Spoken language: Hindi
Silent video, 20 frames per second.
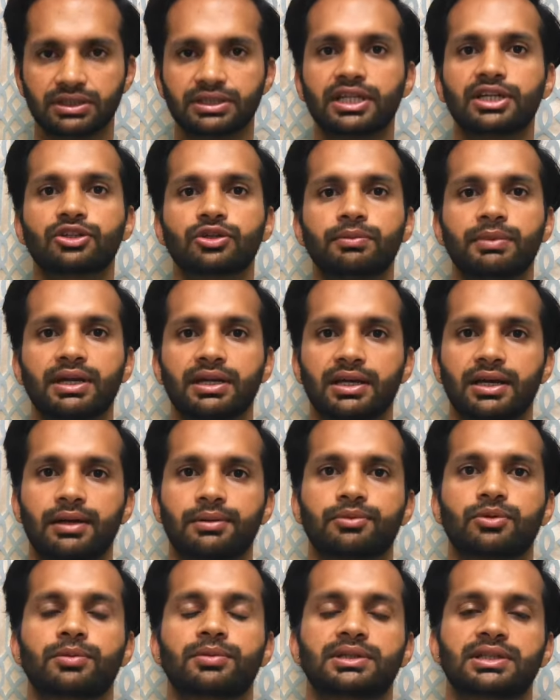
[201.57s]
ये तो मैंने
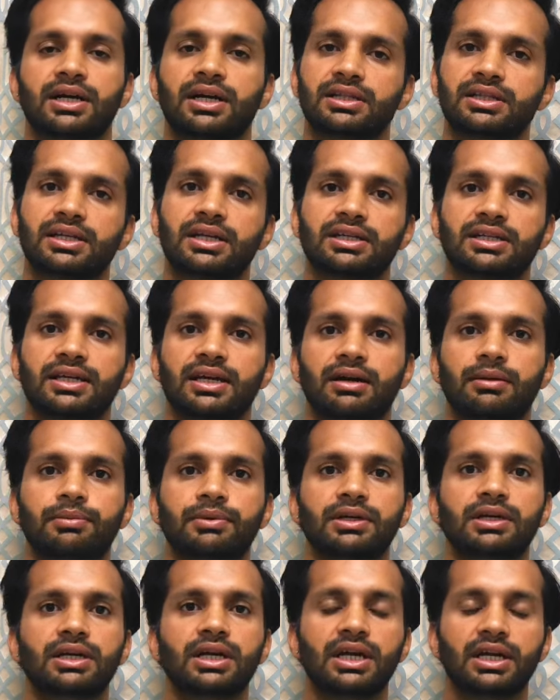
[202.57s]
आपको बता दिया कि आप
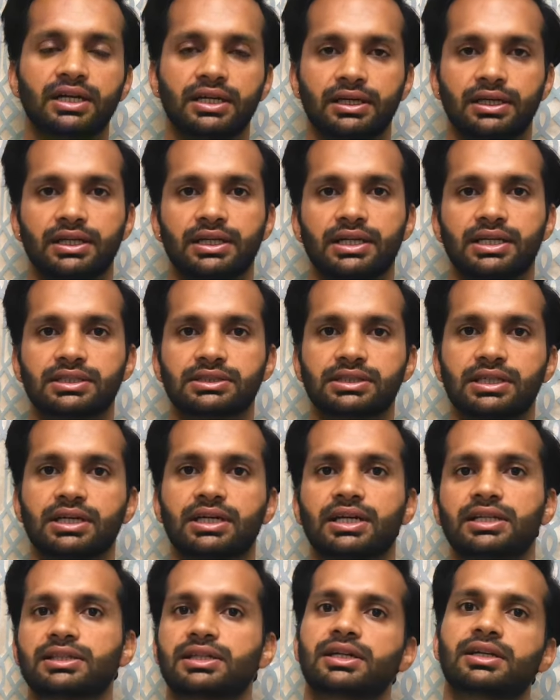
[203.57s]
इंडिया से
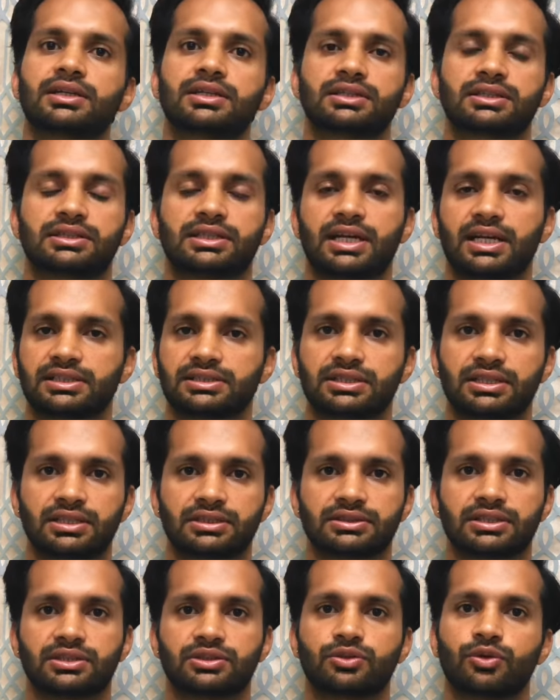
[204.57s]
कतर कैसे आ
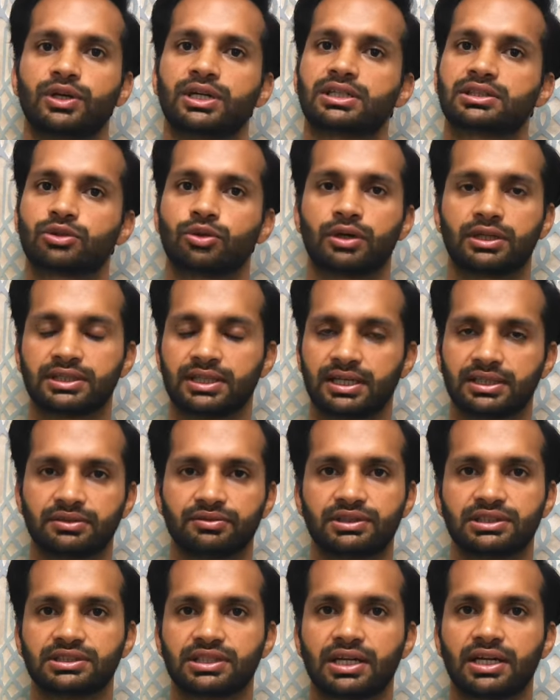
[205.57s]
सकते हो एक तो आज़ाद
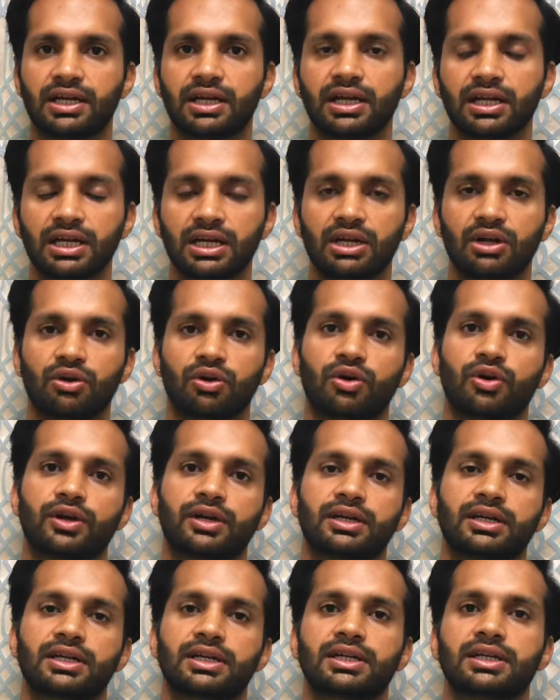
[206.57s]
वीज़ा है और
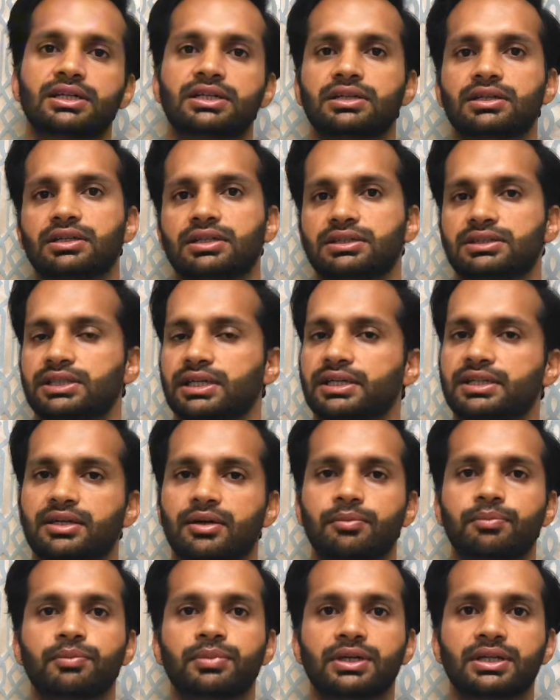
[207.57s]
एक कि
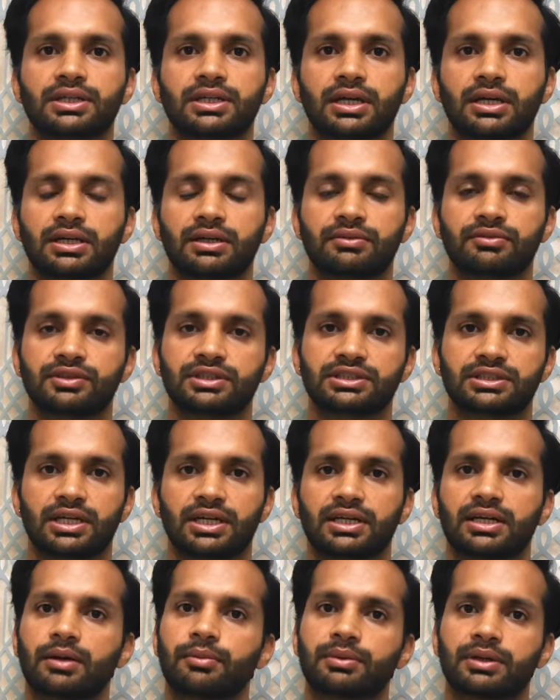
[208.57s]
कंपनी का वीज़ा
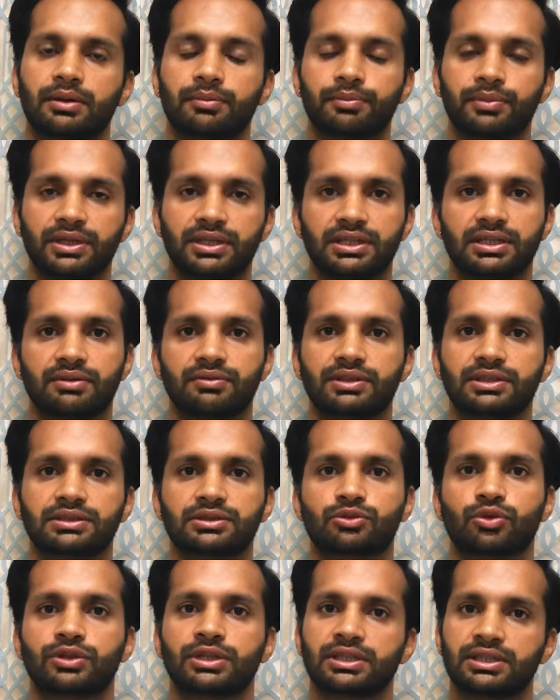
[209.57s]
है आप कंपनी के भी
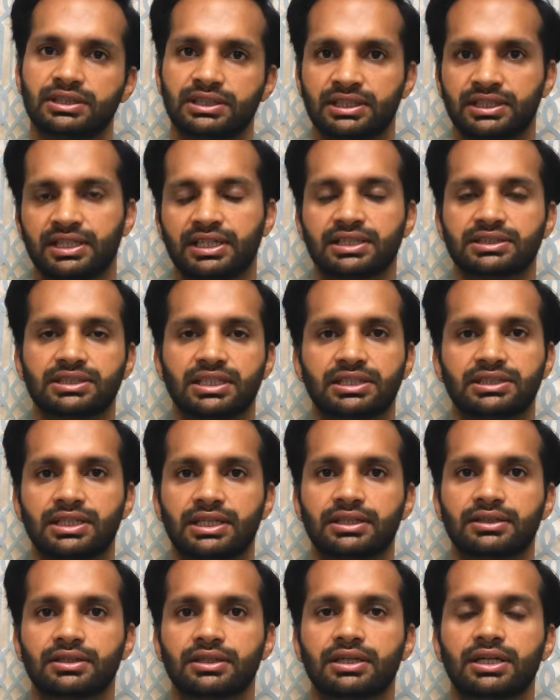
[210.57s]
कोई इंडिया से
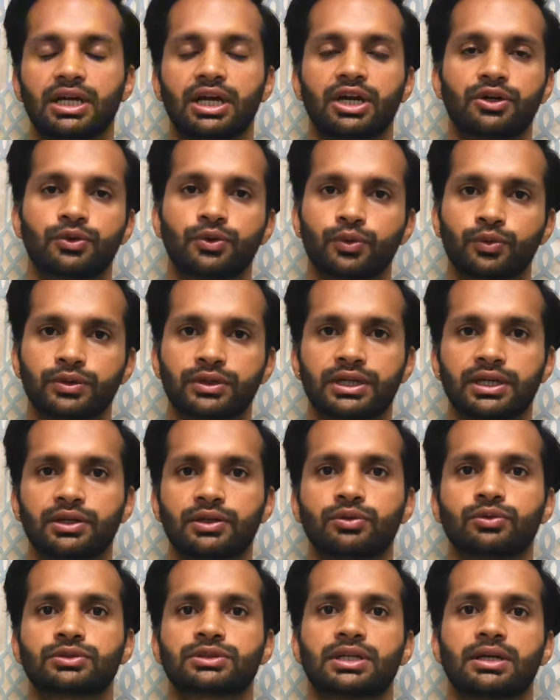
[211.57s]
एजेंट ढूंढ के
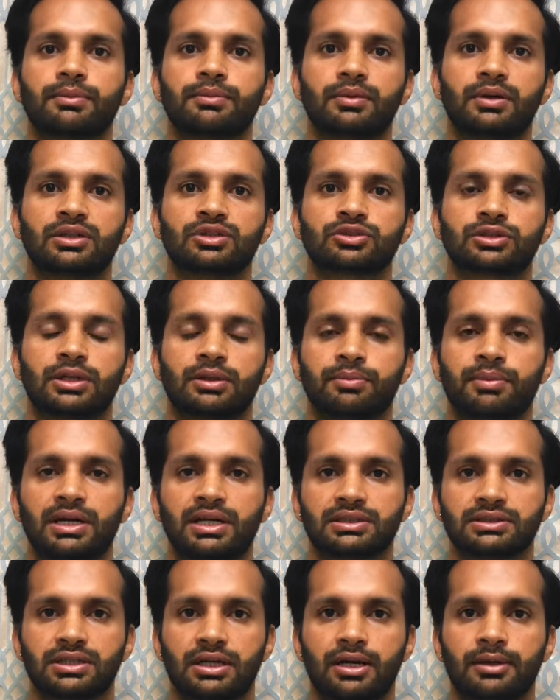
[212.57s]
उसके उसके
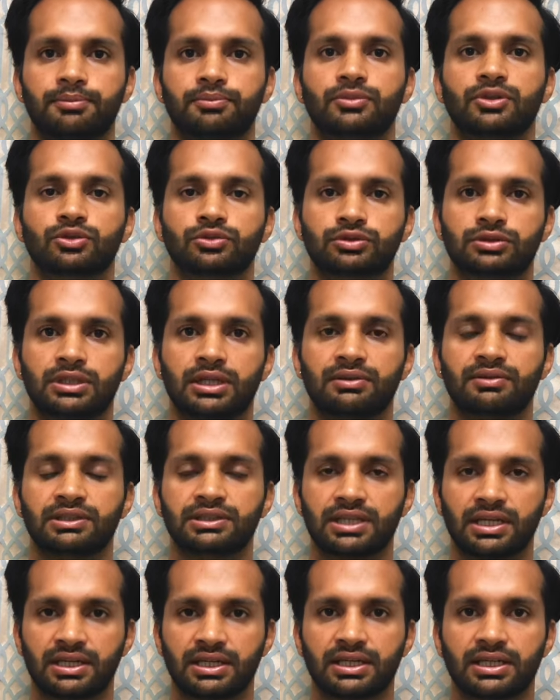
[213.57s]
पास आप उससे
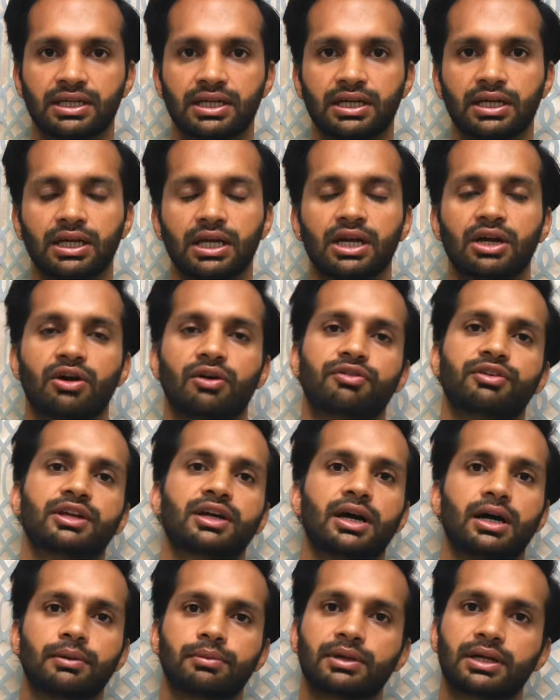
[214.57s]
वीज़ा लेके फिर
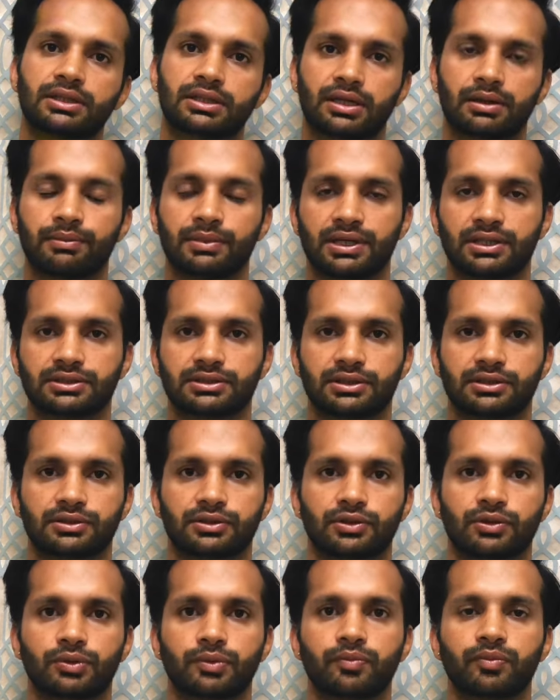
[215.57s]
आप कतर में आ
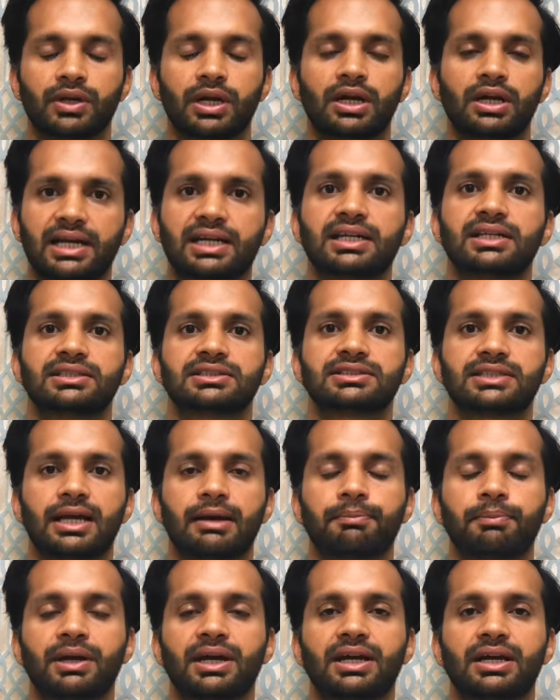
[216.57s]
सकते हो सेकंड
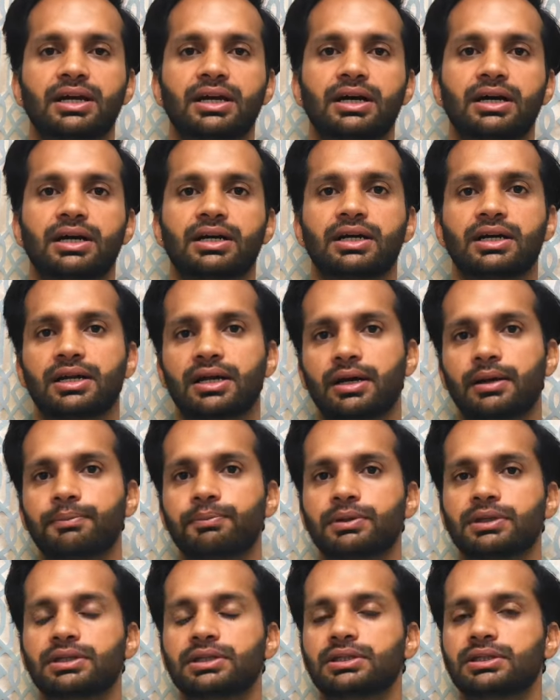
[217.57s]
स्टेप है अगर
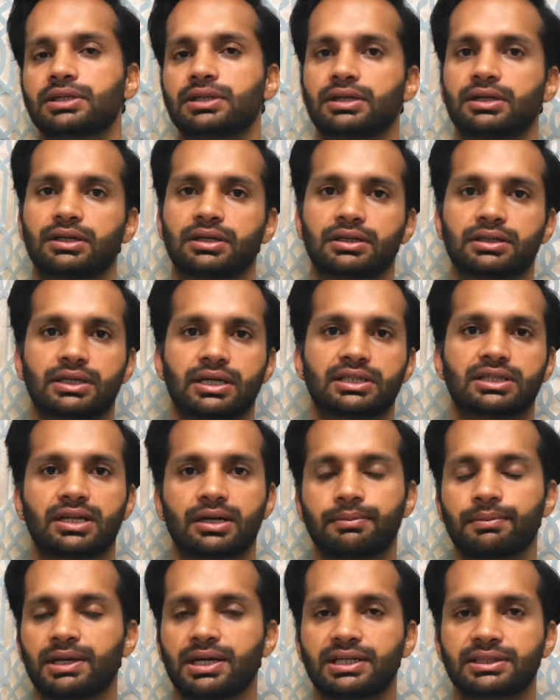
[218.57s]
आप
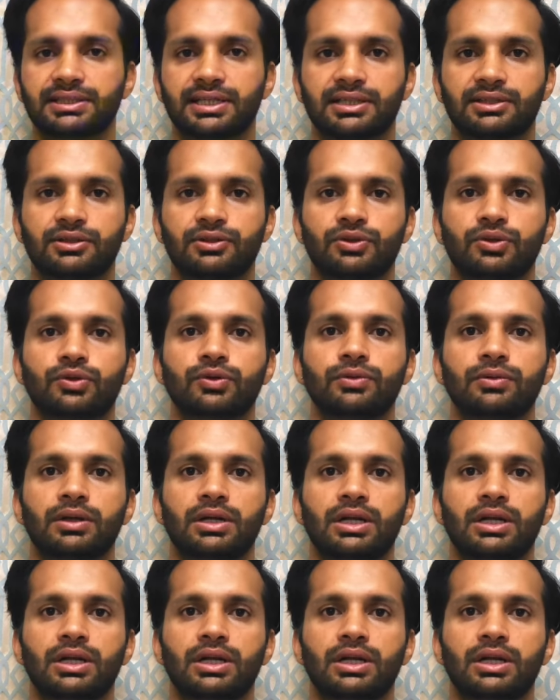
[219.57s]
कतर में आ जाते हो